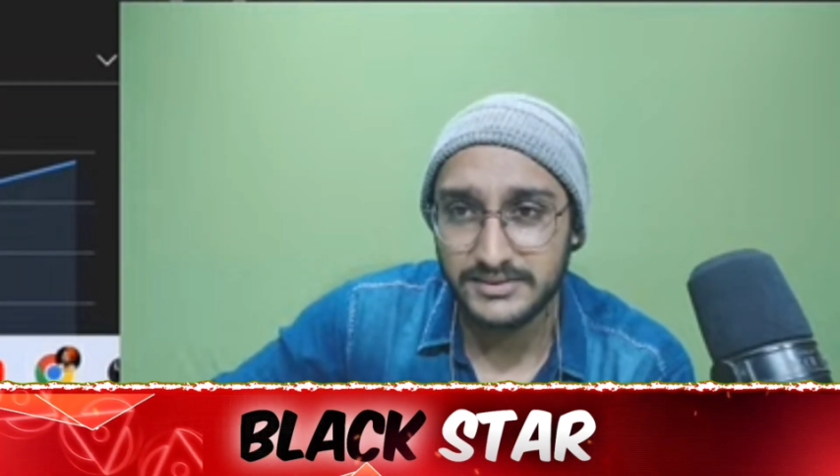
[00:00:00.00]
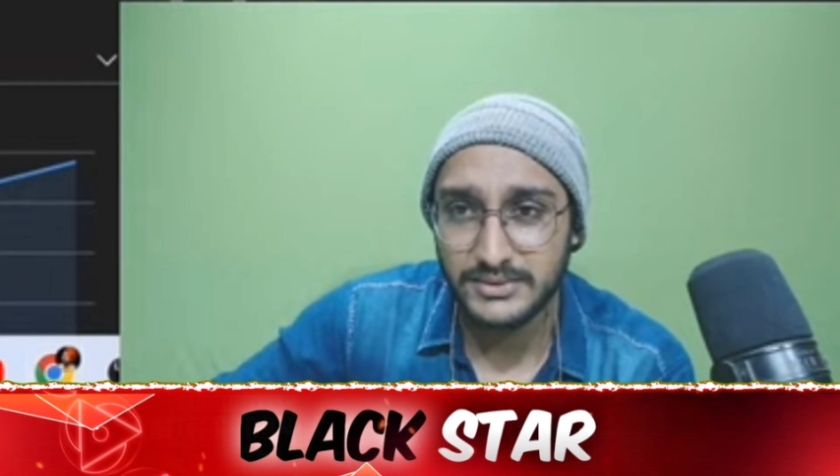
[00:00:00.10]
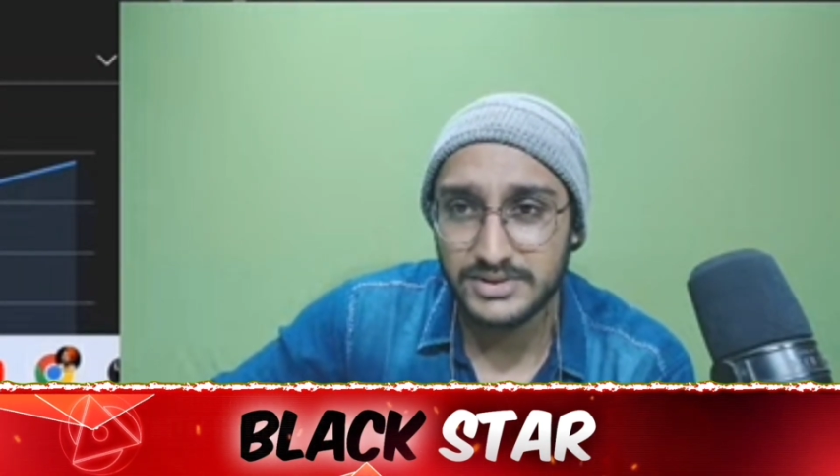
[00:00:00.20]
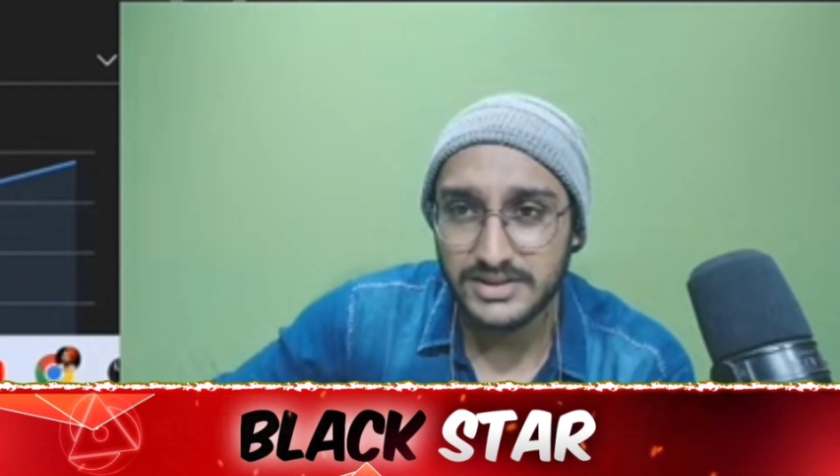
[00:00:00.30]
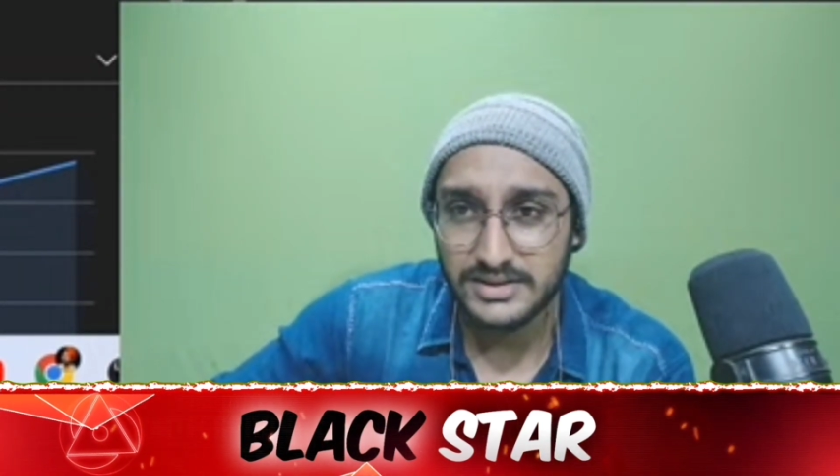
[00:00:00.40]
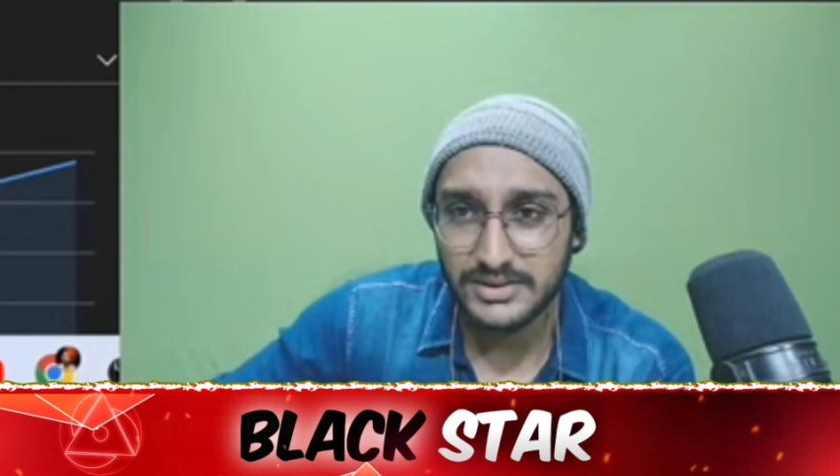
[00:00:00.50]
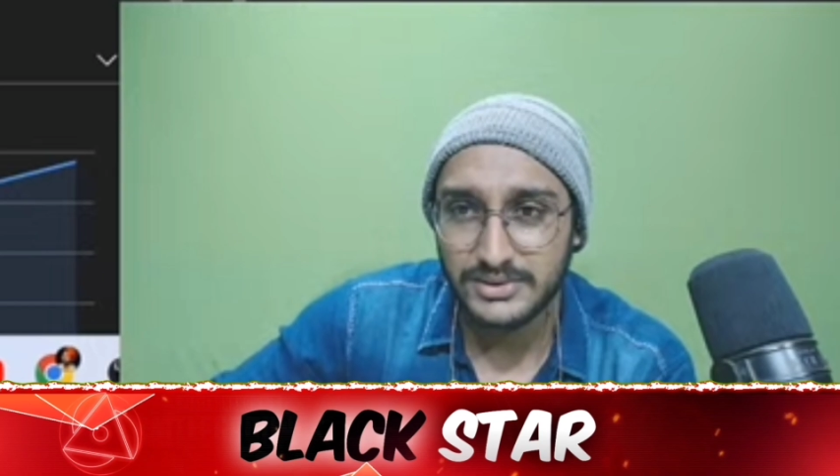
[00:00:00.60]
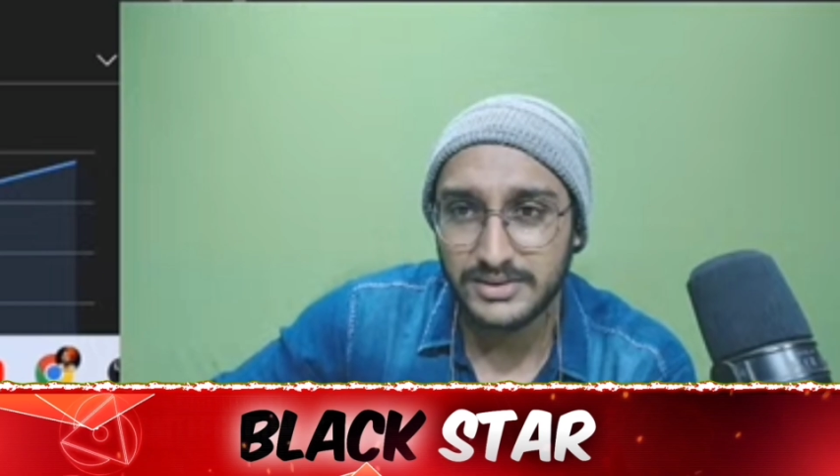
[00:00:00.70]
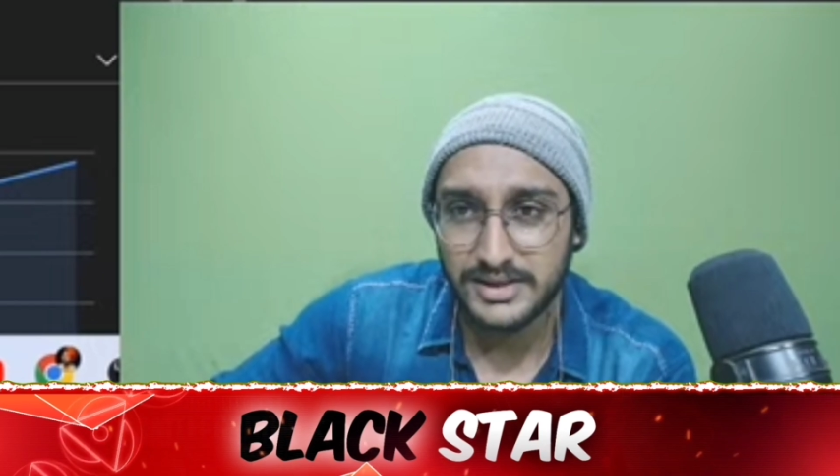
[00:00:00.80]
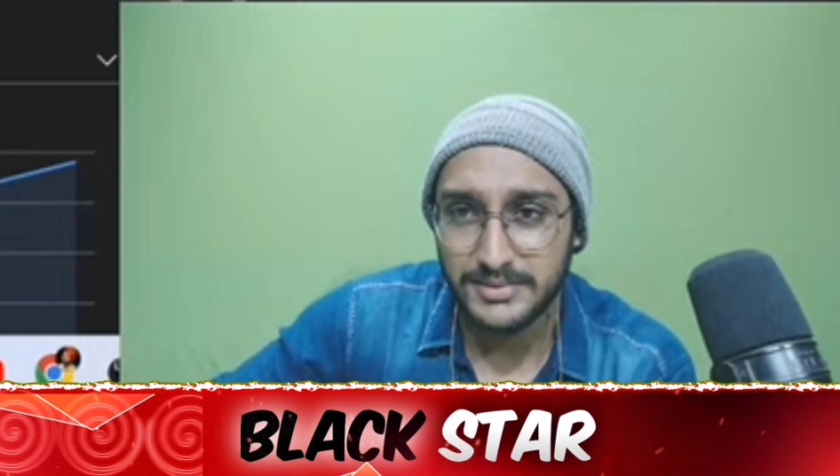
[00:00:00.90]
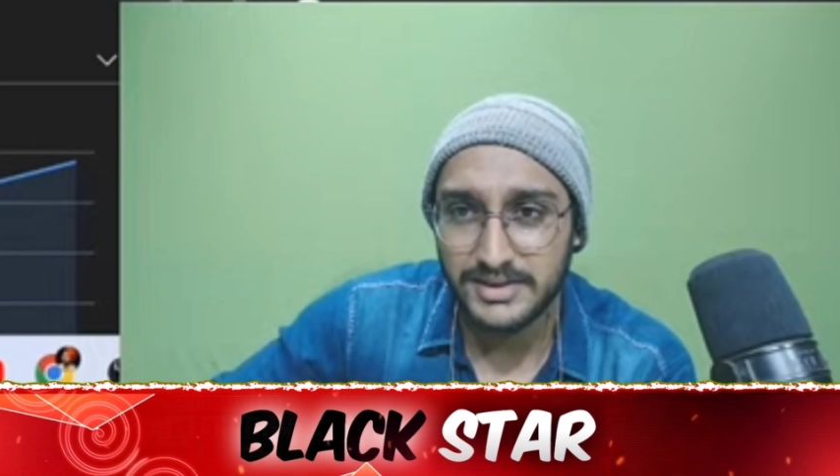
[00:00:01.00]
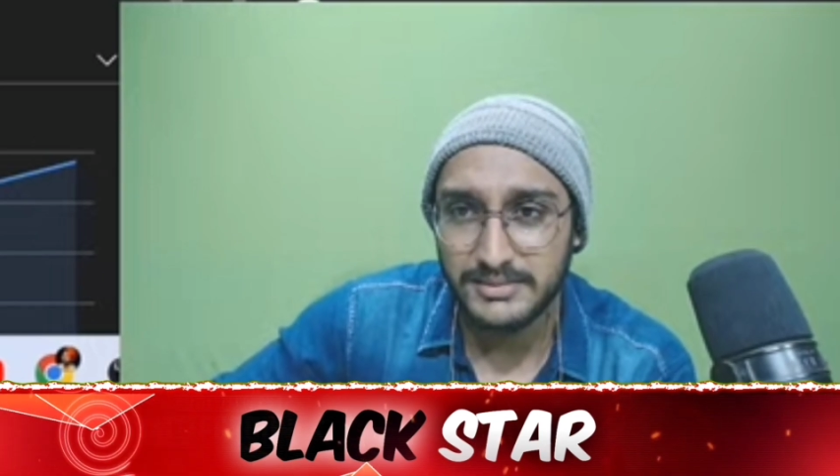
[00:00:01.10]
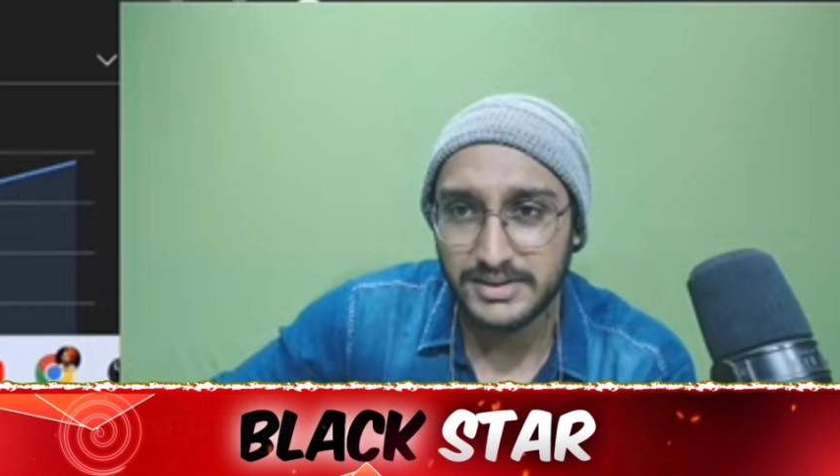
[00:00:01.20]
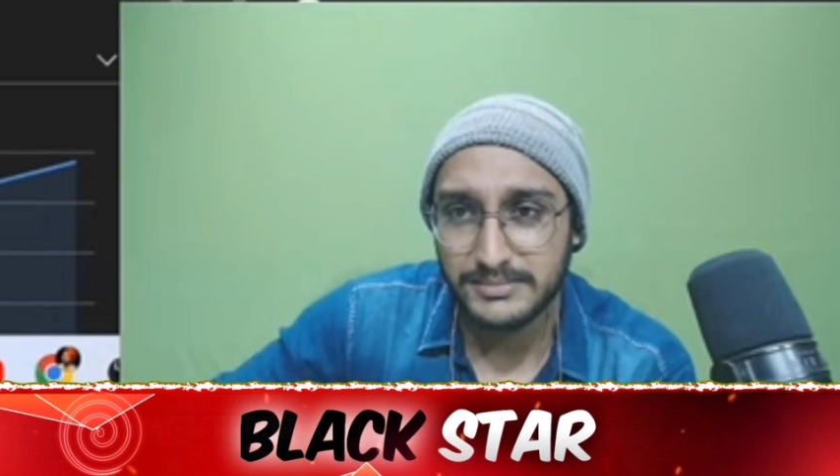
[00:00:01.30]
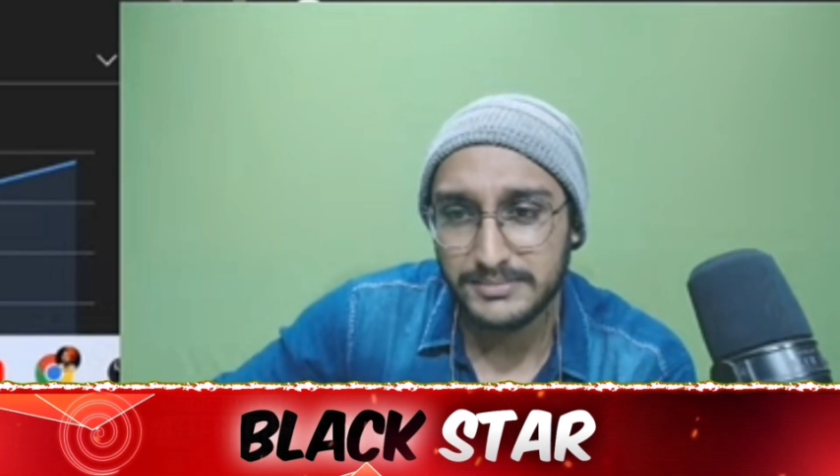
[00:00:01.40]
फ्यूचर का तो नहीं पता
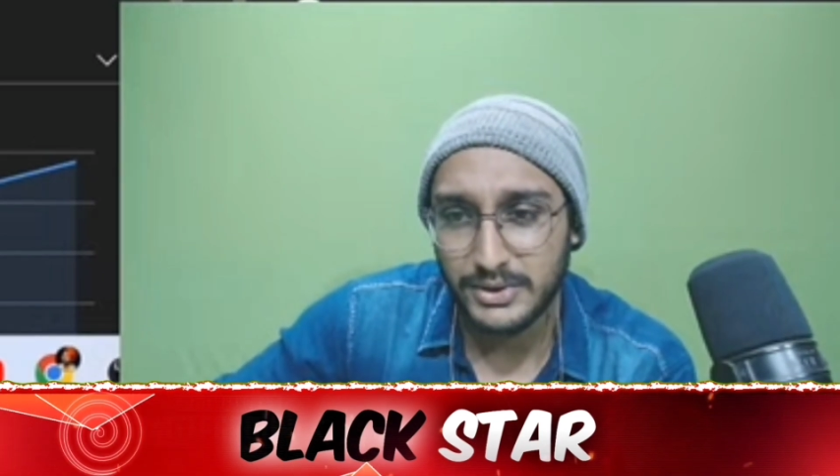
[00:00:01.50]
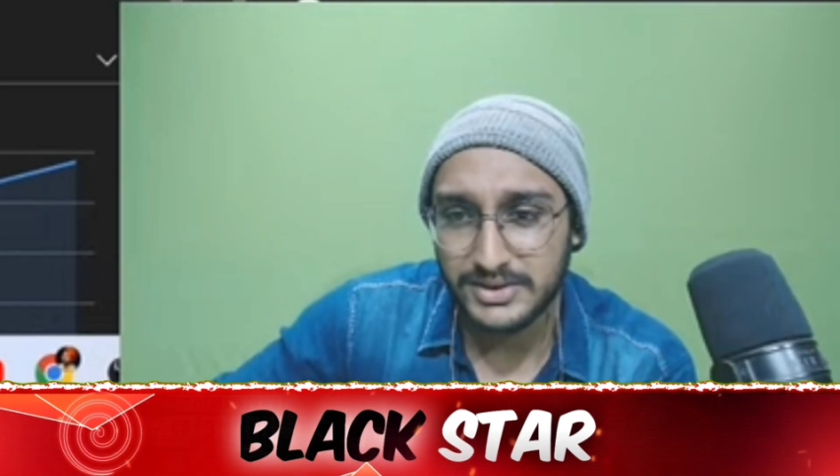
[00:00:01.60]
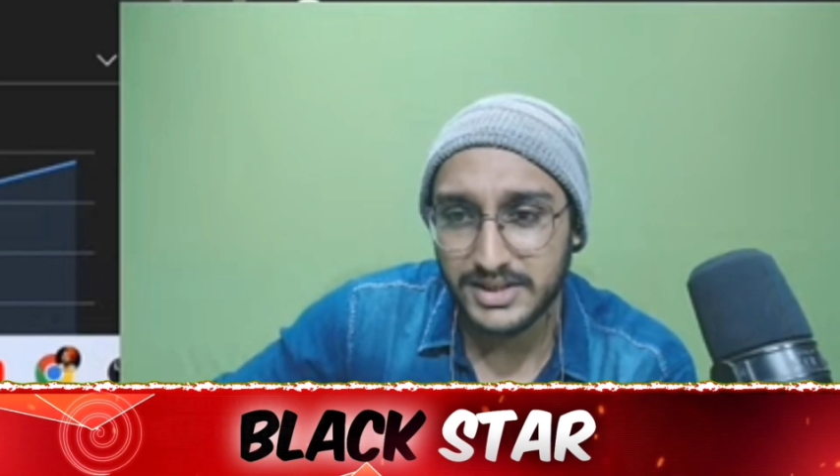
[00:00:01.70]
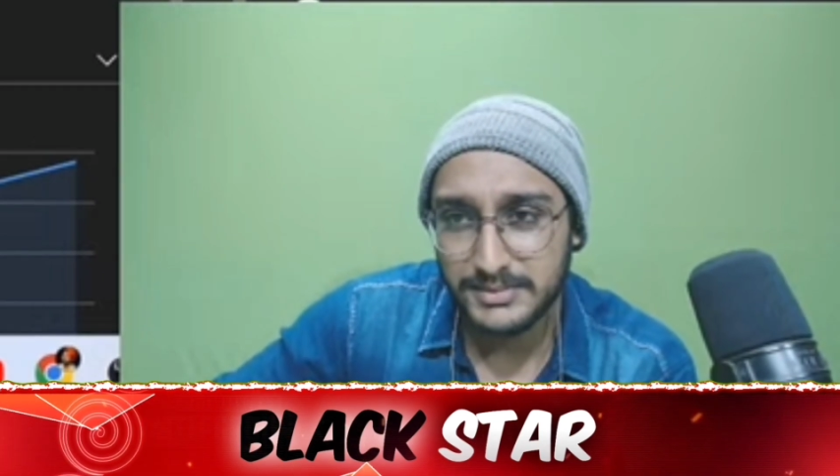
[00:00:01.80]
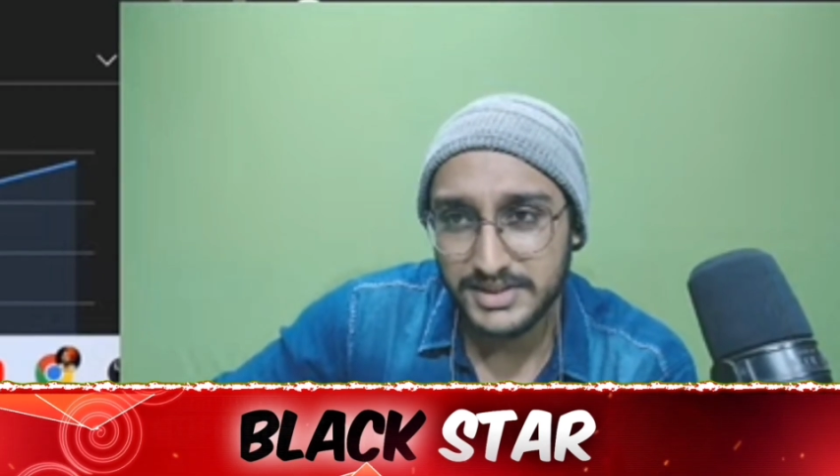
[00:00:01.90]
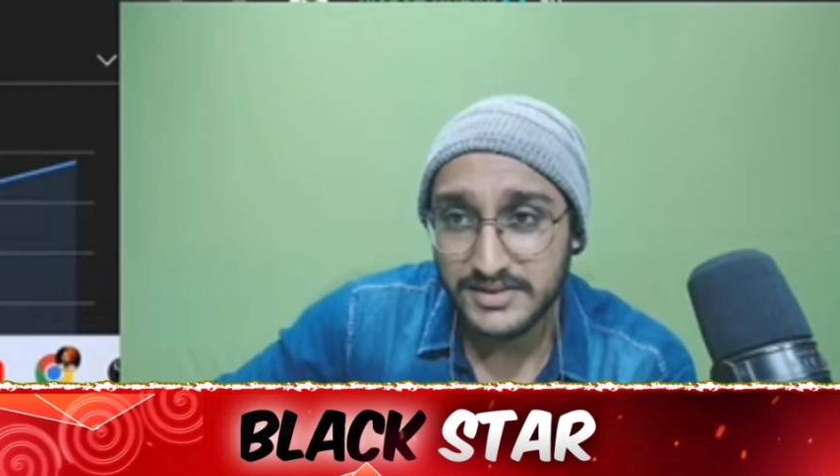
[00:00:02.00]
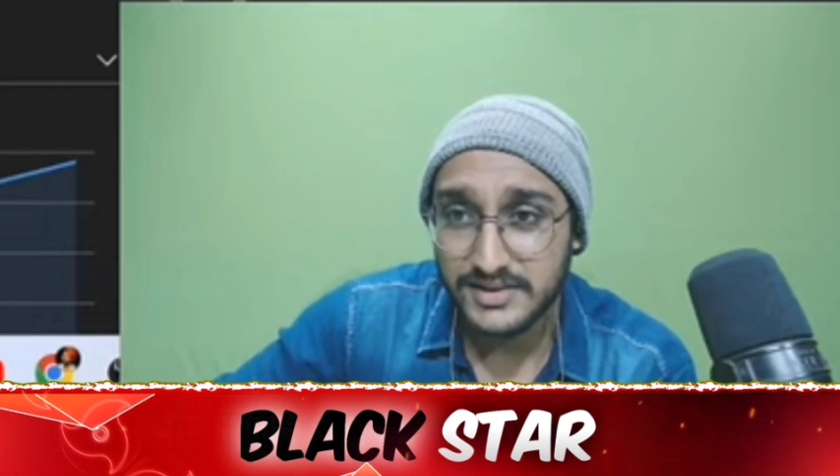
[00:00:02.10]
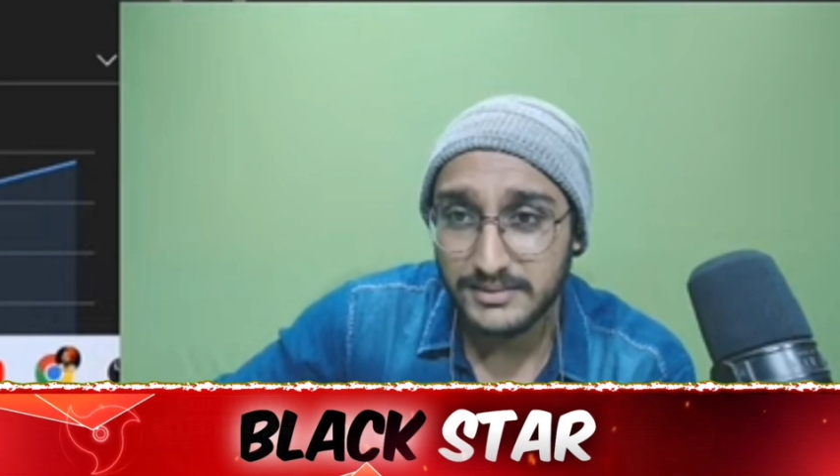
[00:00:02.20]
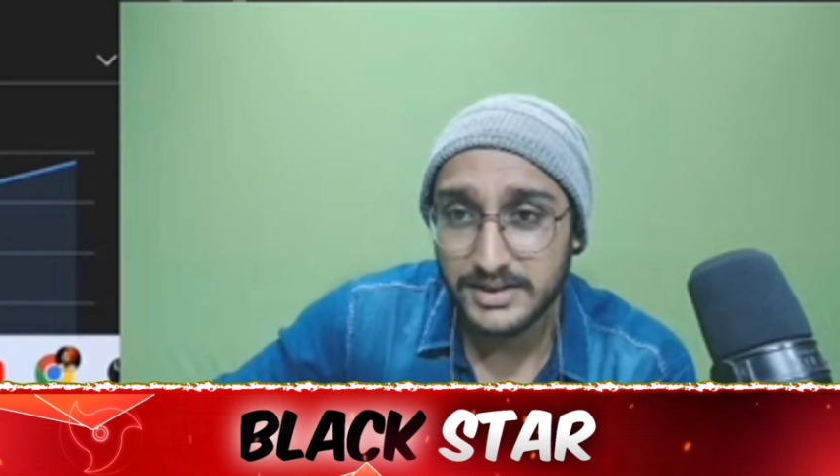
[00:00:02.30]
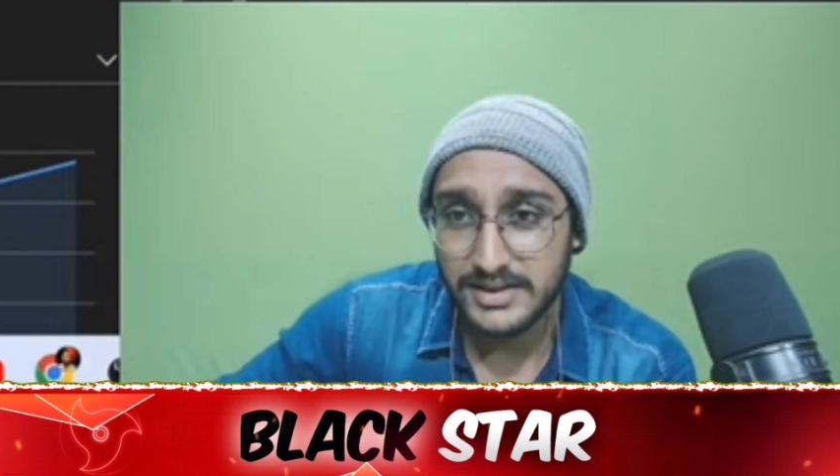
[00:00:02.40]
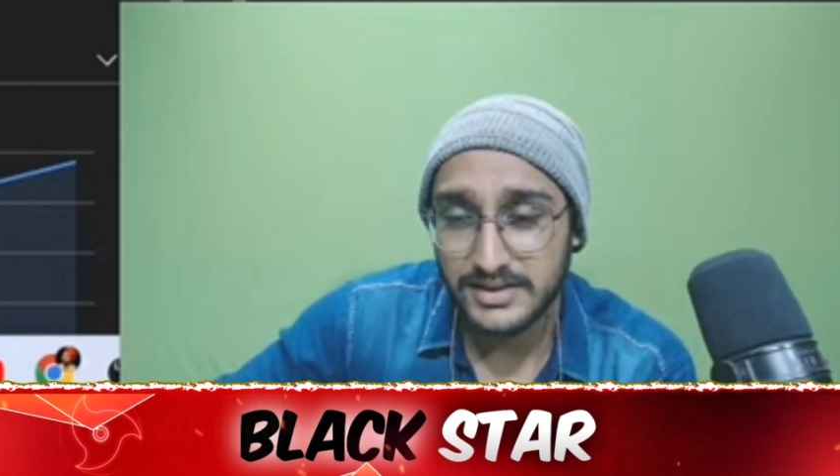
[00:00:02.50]
मतलब बहुत कम ही चांस है कि मैं